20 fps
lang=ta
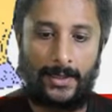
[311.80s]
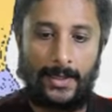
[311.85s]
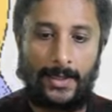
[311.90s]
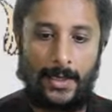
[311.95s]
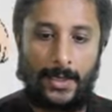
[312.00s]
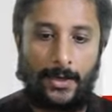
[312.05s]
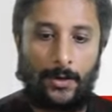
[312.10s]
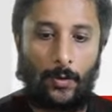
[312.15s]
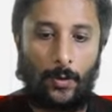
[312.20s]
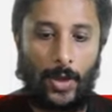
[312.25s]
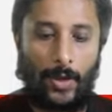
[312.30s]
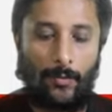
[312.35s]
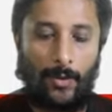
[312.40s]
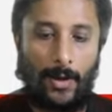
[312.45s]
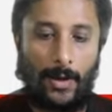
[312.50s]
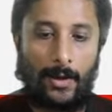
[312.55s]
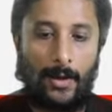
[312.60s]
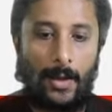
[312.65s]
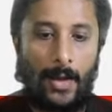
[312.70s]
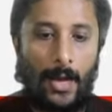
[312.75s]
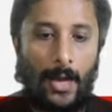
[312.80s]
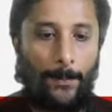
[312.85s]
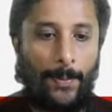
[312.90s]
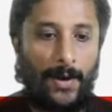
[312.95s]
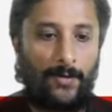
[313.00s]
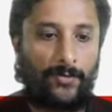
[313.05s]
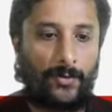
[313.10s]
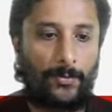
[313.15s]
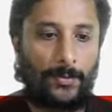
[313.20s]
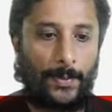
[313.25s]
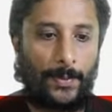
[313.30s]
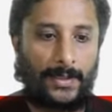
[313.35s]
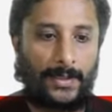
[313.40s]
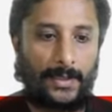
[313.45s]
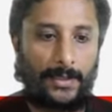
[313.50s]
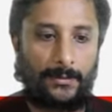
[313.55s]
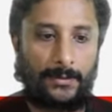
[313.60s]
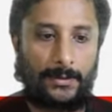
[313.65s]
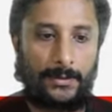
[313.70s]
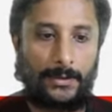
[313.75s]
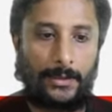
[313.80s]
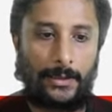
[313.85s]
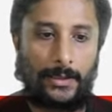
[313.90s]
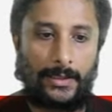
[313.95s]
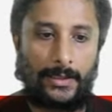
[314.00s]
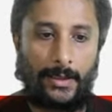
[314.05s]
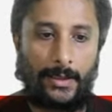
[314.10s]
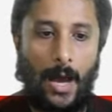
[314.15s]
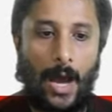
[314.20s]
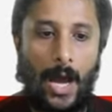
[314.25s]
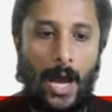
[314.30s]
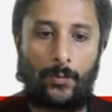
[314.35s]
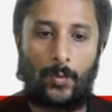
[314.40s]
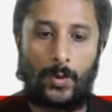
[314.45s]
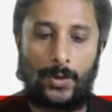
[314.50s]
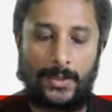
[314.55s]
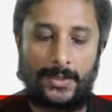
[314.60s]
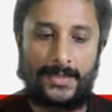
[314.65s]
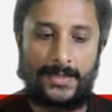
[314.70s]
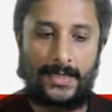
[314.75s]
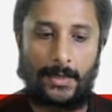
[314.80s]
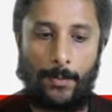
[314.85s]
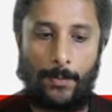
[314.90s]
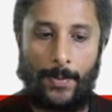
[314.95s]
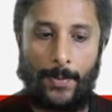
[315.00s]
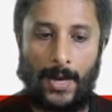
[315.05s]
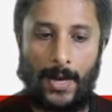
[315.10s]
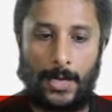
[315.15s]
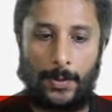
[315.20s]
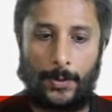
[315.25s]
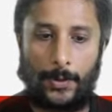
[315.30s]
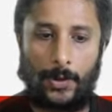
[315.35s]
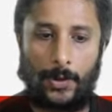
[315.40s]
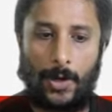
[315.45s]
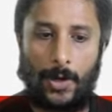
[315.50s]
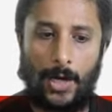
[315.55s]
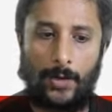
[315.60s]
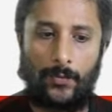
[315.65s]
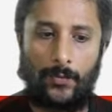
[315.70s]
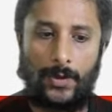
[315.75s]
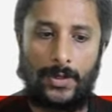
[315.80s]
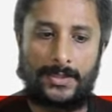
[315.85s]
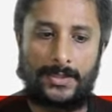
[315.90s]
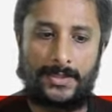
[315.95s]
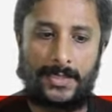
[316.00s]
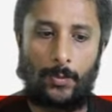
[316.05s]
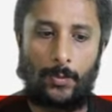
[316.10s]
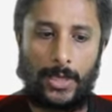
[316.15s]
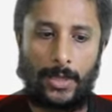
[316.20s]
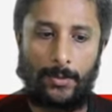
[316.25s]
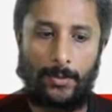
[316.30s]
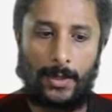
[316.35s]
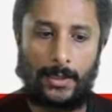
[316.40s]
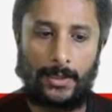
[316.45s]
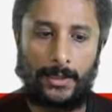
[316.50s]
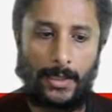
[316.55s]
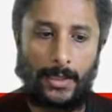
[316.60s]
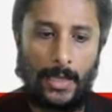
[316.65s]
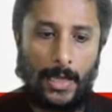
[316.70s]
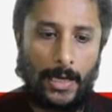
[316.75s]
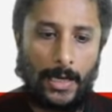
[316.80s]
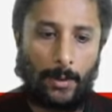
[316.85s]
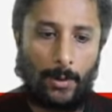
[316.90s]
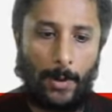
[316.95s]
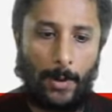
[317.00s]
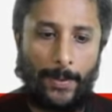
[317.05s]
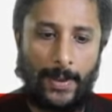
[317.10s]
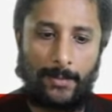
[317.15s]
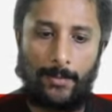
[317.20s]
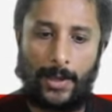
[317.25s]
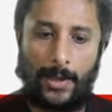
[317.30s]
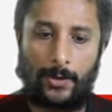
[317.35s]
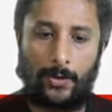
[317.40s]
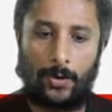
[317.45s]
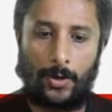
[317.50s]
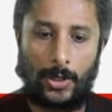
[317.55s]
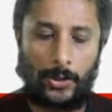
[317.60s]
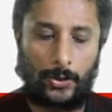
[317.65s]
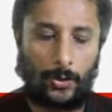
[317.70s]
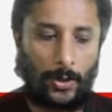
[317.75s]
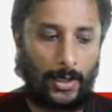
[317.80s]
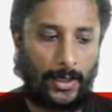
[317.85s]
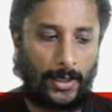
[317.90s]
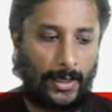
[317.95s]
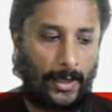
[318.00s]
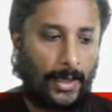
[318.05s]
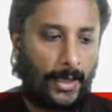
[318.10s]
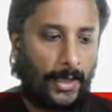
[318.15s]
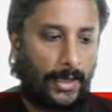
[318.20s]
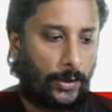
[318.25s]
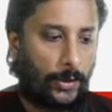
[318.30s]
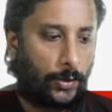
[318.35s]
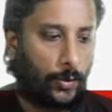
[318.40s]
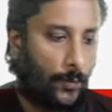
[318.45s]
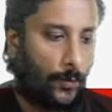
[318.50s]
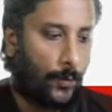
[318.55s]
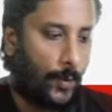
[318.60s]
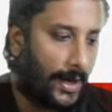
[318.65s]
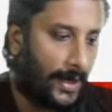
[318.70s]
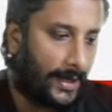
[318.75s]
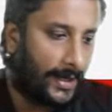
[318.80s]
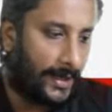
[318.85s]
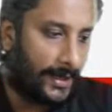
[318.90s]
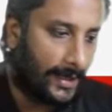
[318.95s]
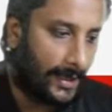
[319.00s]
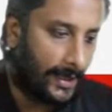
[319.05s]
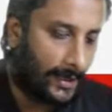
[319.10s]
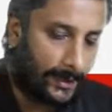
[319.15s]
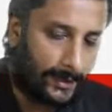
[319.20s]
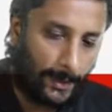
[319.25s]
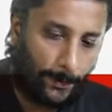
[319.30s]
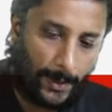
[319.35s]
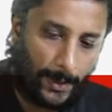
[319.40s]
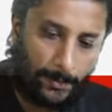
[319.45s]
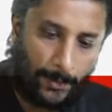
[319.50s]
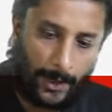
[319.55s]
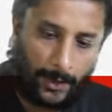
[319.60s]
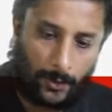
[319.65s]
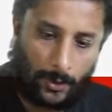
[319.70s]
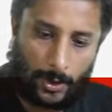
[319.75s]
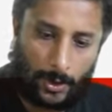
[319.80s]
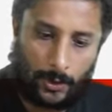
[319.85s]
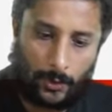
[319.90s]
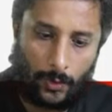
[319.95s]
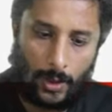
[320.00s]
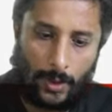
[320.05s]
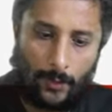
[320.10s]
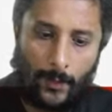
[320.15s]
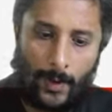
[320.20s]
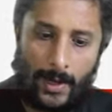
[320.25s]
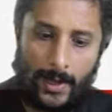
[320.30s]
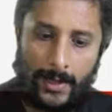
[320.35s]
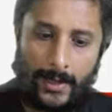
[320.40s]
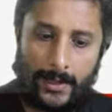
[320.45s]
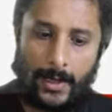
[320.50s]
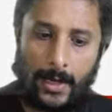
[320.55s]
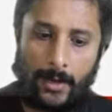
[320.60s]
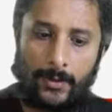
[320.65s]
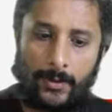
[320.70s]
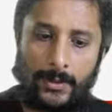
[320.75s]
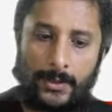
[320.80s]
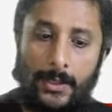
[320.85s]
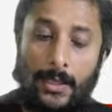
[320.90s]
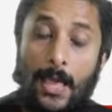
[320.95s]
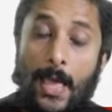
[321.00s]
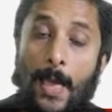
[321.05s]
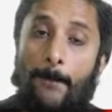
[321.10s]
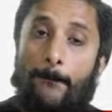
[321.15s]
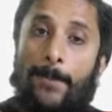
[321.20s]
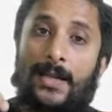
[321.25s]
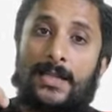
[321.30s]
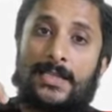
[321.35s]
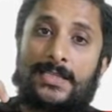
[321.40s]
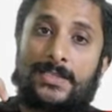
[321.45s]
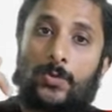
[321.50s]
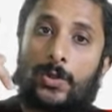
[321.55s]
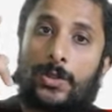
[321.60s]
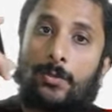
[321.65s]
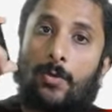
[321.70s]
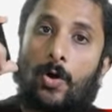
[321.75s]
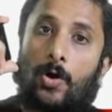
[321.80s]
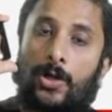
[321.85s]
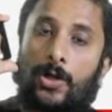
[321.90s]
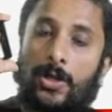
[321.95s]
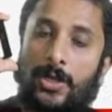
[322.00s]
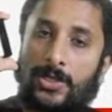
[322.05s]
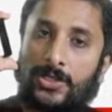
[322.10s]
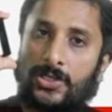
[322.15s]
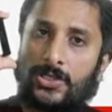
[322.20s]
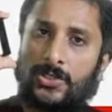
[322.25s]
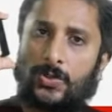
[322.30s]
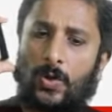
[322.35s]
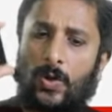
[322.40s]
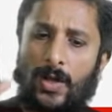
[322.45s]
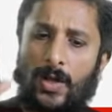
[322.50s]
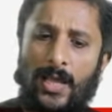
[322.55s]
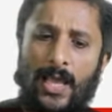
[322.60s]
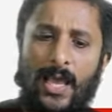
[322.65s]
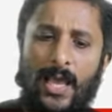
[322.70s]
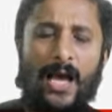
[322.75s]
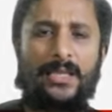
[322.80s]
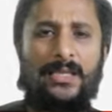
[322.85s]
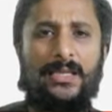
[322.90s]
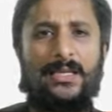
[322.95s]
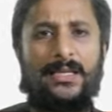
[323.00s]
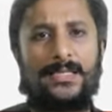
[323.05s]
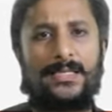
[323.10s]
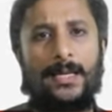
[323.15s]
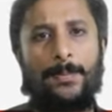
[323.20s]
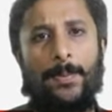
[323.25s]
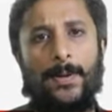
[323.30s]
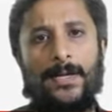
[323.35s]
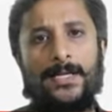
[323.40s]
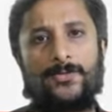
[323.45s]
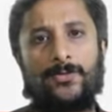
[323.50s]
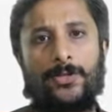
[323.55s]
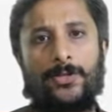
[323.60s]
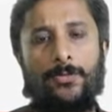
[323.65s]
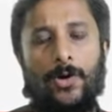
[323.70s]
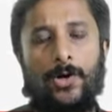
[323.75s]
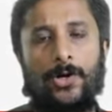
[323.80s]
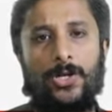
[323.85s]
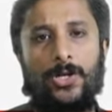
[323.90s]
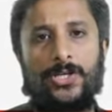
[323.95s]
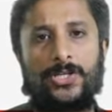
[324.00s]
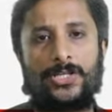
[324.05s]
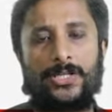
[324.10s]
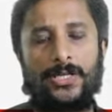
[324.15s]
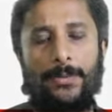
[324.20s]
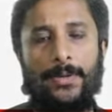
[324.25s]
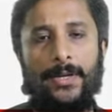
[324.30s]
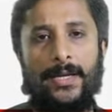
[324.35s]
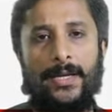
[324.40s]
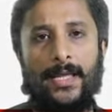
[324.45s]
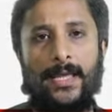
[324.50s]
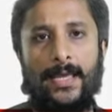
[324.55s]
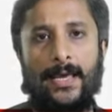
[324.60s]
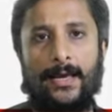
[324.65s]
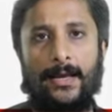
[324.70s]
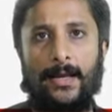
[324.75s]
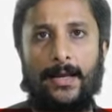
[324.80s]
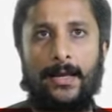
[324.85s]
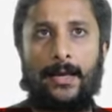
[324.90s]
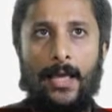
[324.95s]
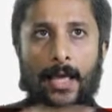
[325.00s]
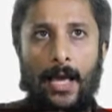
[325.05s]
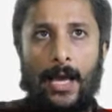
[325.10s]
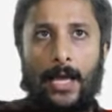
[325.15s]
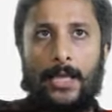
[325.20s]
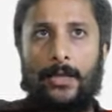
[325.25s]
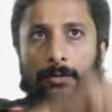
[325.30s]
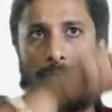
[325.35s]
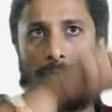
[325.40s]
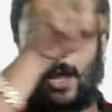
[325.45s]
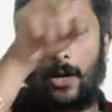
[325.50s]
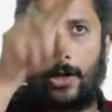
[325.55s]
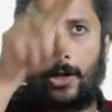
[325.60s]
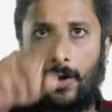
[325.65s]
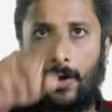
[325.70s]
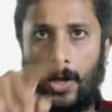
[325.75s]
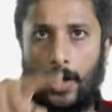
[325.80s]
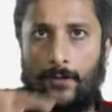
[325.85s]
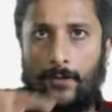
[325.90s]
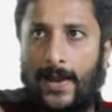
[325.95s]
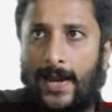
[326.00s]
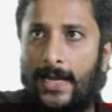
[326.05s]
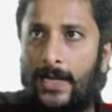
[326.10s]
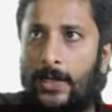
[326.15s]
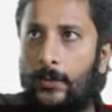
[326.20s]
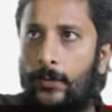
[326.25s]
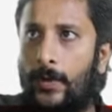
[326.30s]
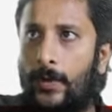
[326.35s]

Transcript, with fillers: ஓகேவா அப்பார்ட் ஃப்ரம் பார்த்தீங்கன்னா வந்து இந்த ஹார்ட்வேர் டிசைன் நம்ம பார்க்க போகிறோம் ஹார்ட்வேர் டிசைனில் முக்கியமானது நம்மளோட பிக் மைக்ரோ கண்ட்ரோலருங்க இதோட வேலை என்ன இந்த பிக் மைக்ரோ கண்ட்ரோலோட வேலை என்னன்னா வந்து பல்ஸ் வித் மாடுலேஷன் சொல்லுவாங்க அது என்ன சார் பல்ஸ் வித் மாடுலேஷன் அப்படின்னு நீங்கள் கேட்கலாங்க அதாவது அனலாக் வேல்யூவை